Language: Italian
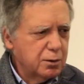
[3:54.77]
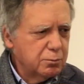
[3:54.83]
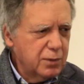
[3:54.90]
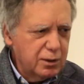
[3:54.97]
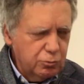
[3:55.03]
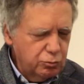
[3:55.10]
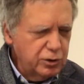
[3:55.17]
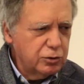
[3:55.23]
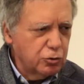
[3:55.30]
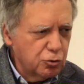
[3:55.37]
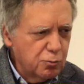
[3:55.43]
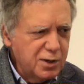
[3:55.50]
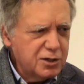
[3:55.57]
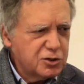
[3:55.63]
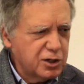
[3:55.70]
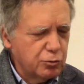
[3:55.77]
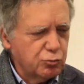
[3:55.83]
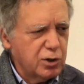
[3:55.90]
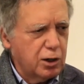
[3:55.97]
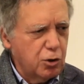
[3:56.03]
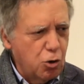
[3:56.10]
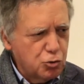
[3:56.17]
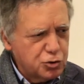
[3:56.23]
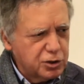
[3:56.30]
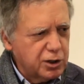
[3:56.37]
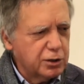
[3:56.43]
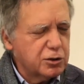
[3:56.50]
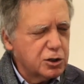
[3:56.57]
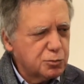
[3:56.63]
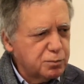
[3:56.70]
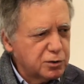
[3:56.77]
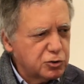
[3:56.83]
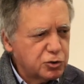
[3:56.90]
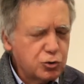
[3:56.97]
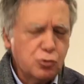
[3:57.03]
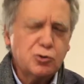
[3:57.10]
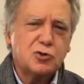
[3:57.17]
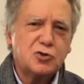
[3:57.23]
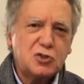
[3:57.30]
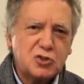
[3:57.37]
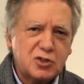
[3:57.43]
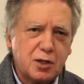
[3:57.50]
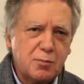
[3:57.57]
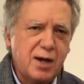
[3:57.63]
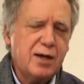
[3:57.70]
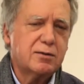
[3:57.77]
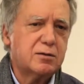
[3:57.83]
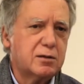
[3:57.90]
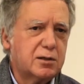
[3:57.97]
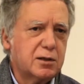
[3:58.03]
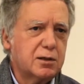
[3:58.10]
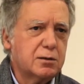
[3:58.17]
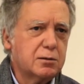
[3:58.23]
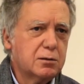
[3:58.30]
ma ormai c'è una logica di espansione sistematica,